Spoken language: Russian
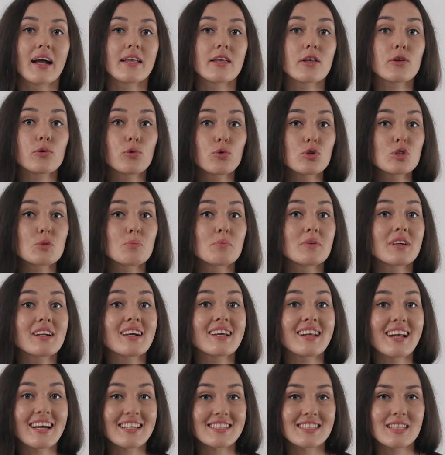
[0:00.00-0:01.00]
Этот курс
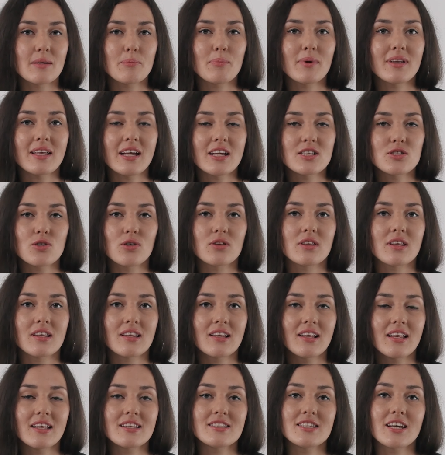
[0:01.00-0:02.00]
прекрасно подойдет
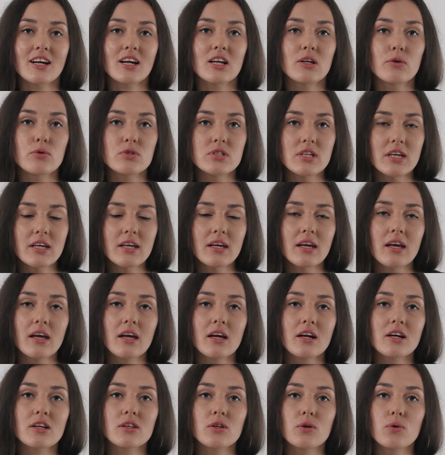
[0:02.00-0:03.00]
для тех людей,
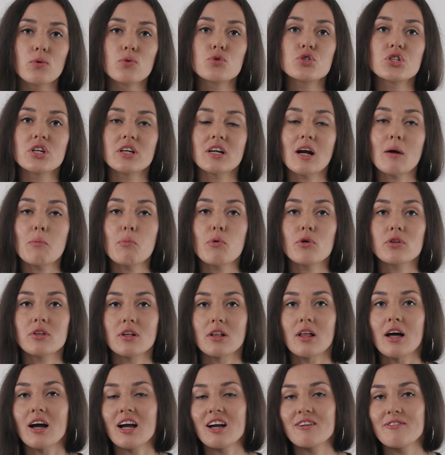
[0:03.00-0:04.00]
кто уже
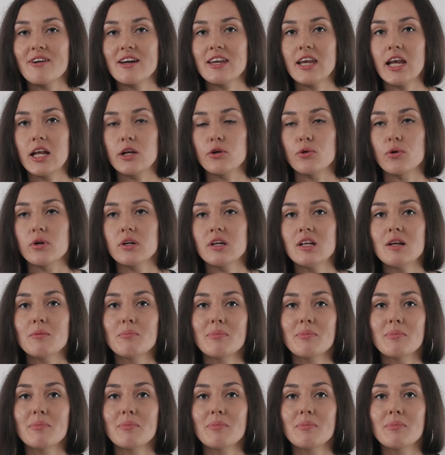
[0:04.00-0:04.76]
работал акварелью или